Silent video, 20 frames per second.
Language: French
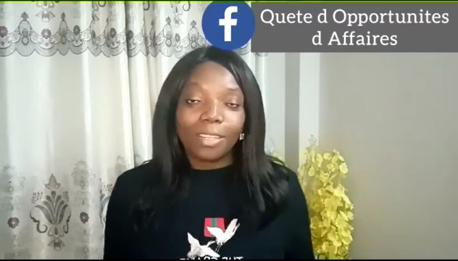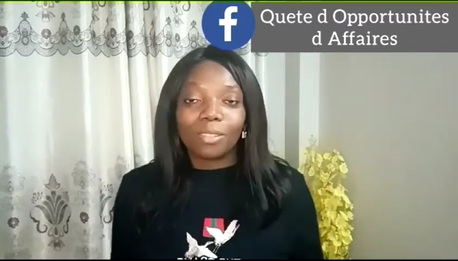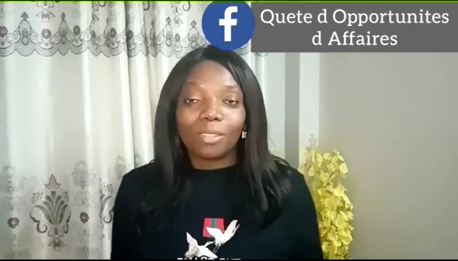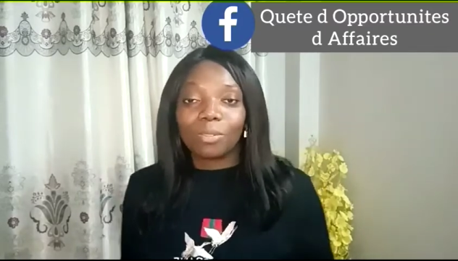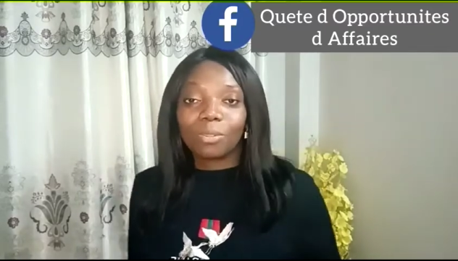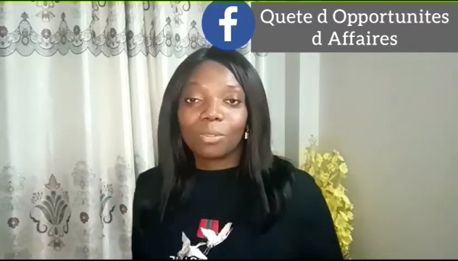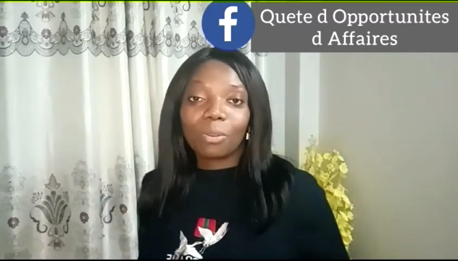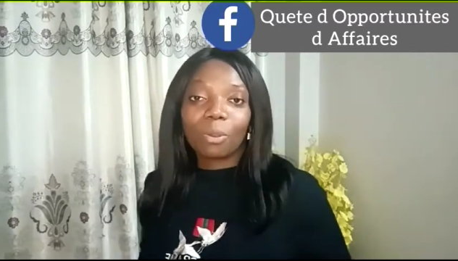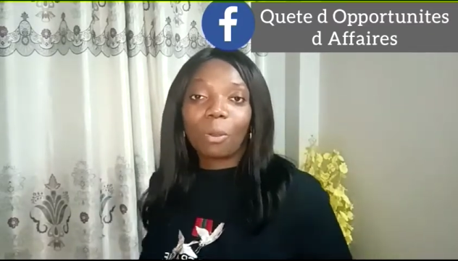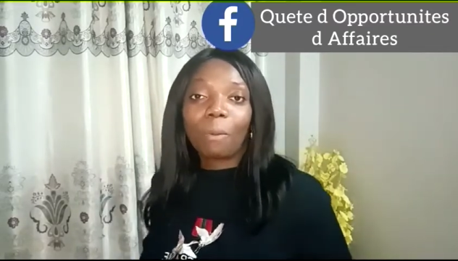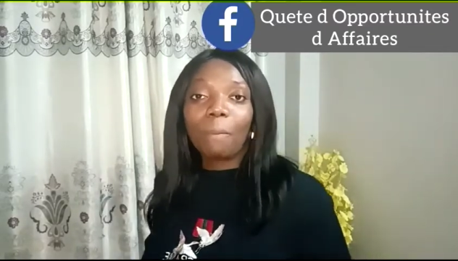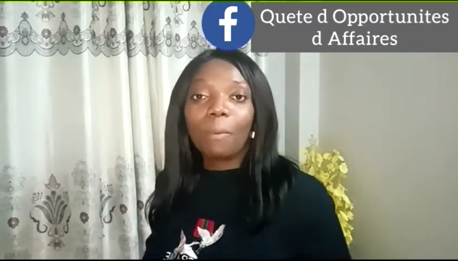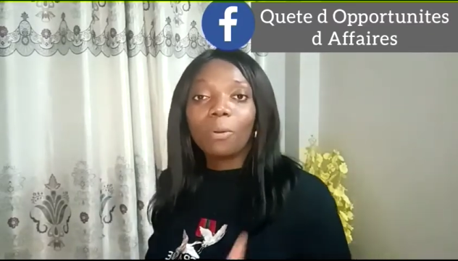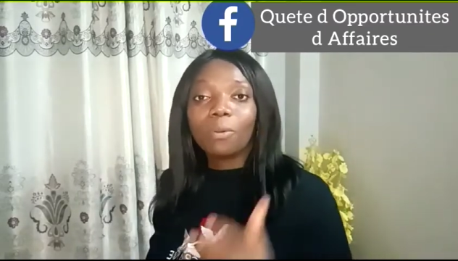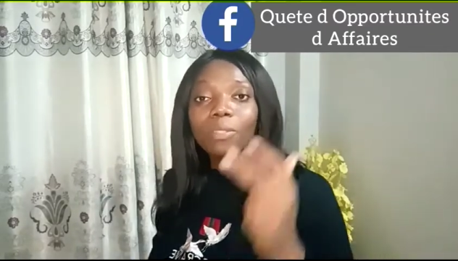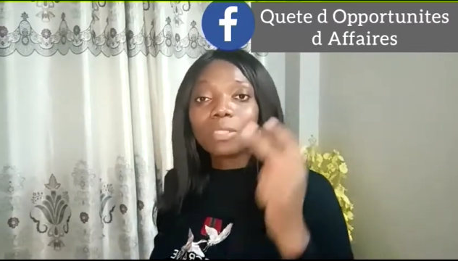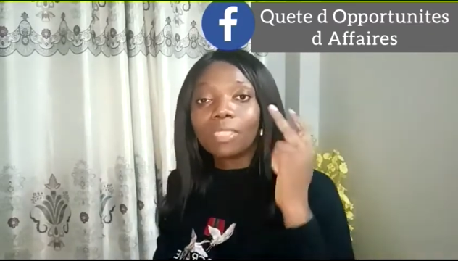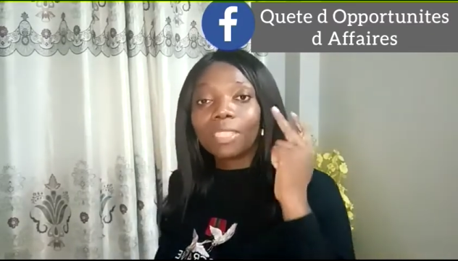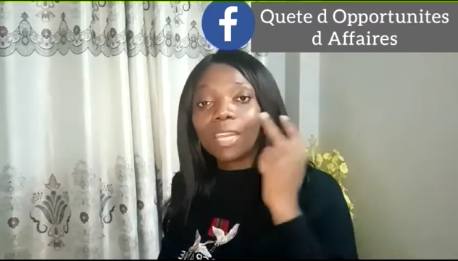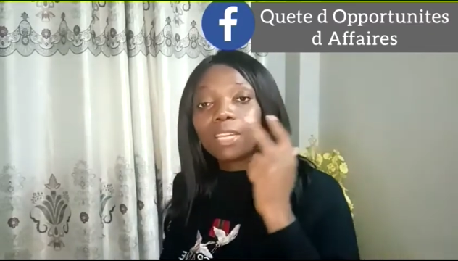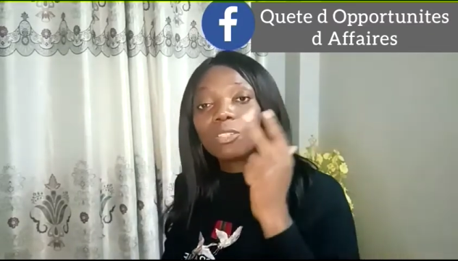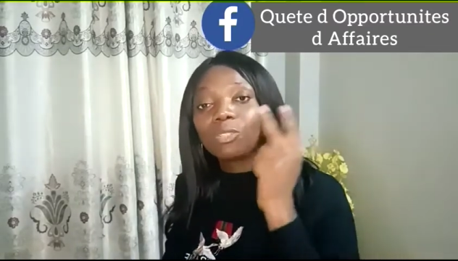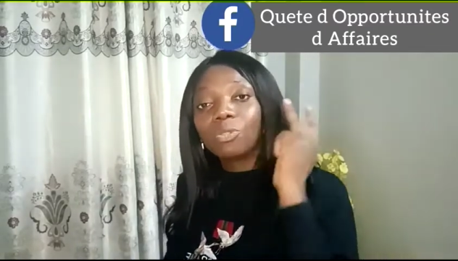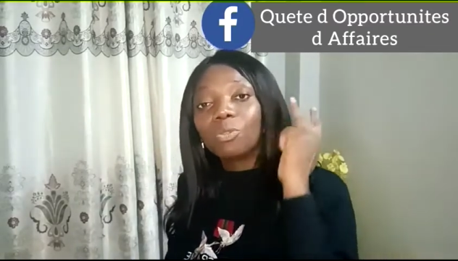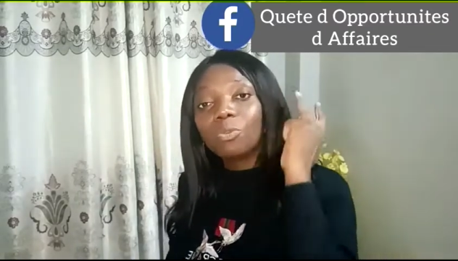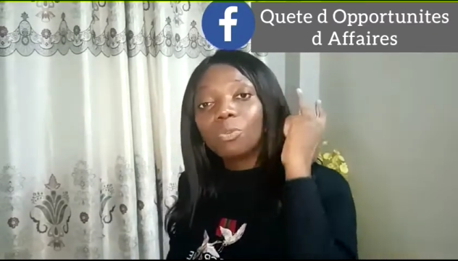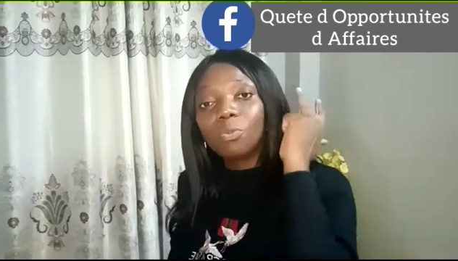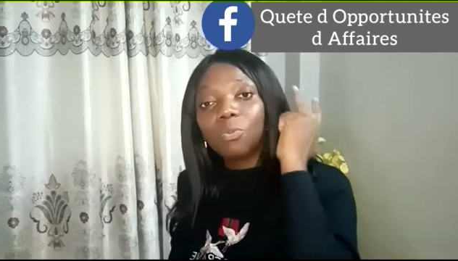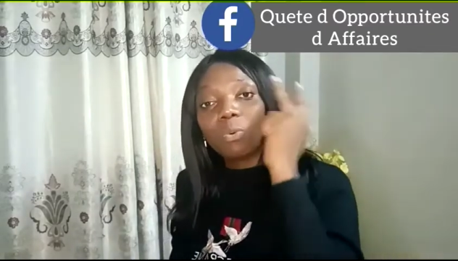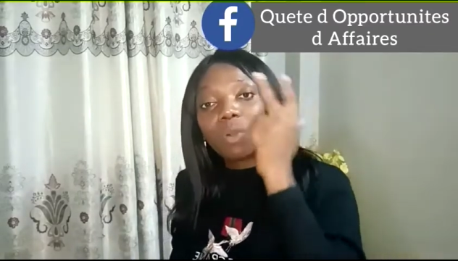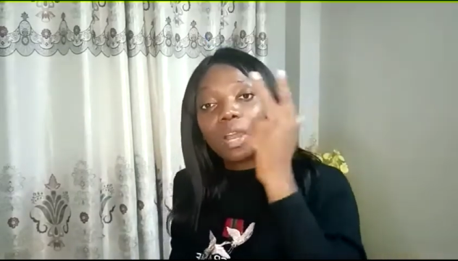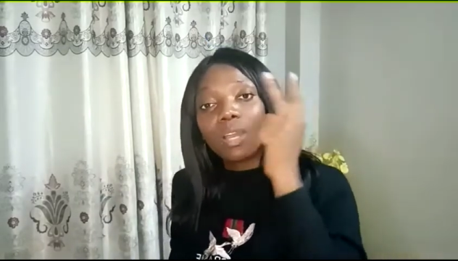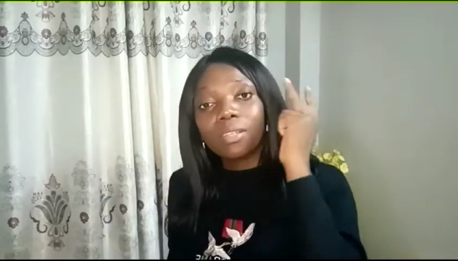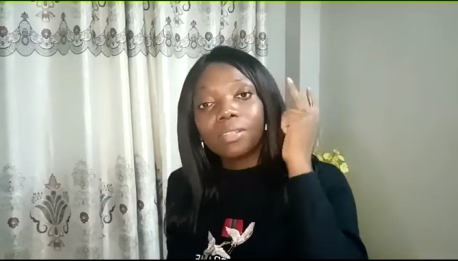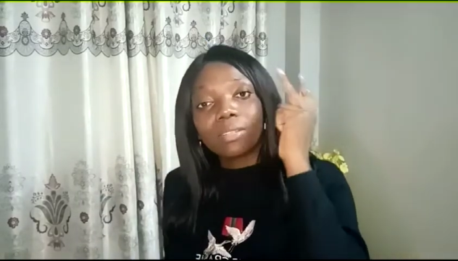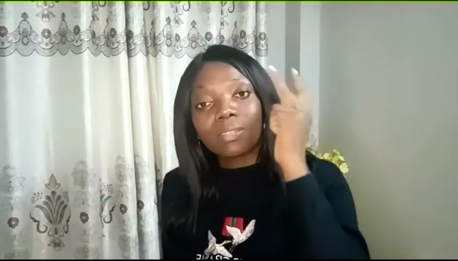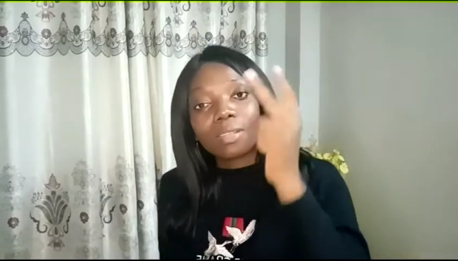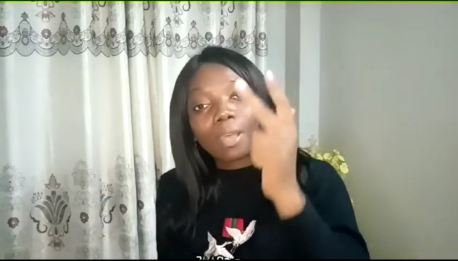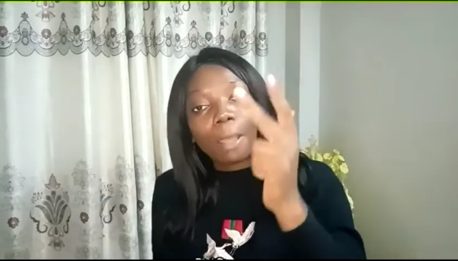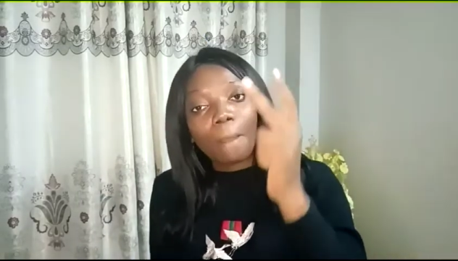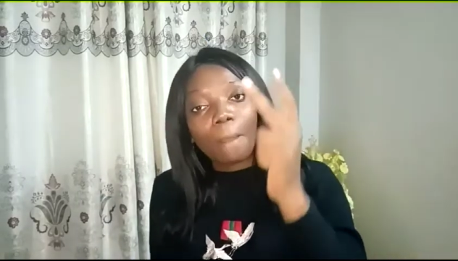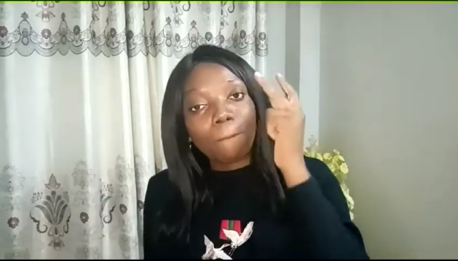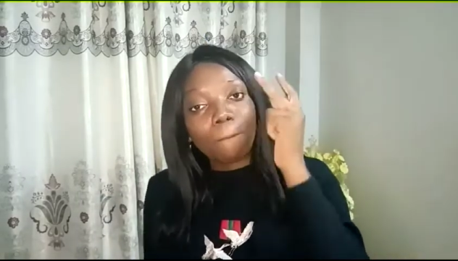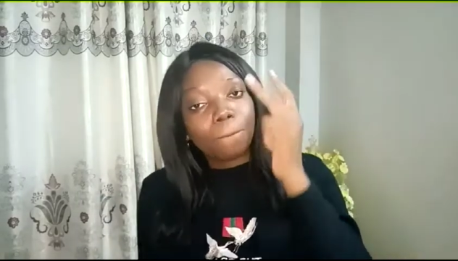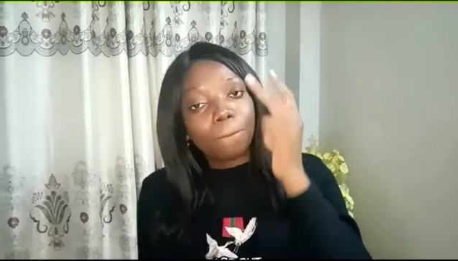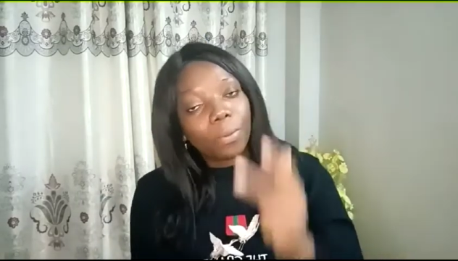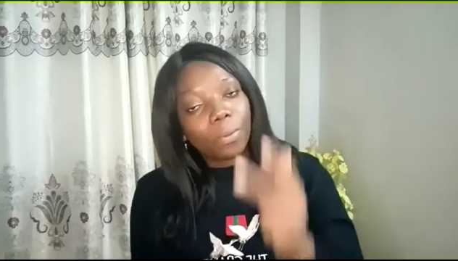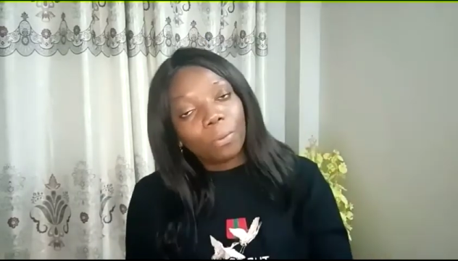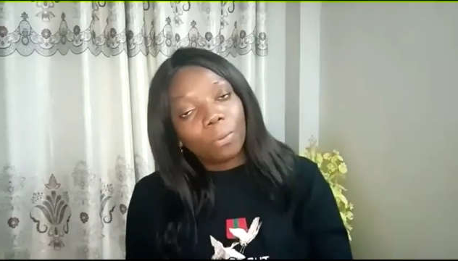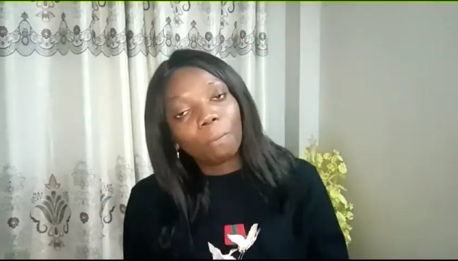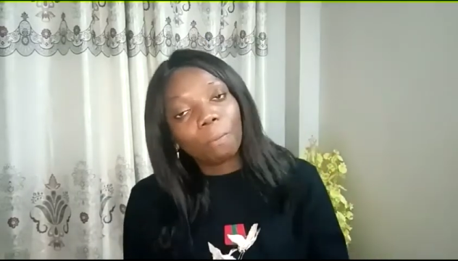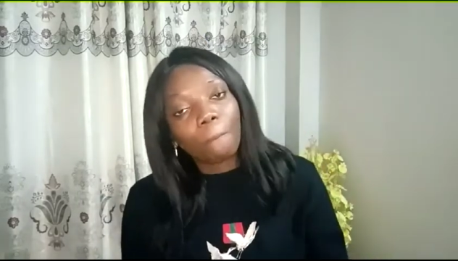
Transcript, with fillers: sur mon statut WhatsApp,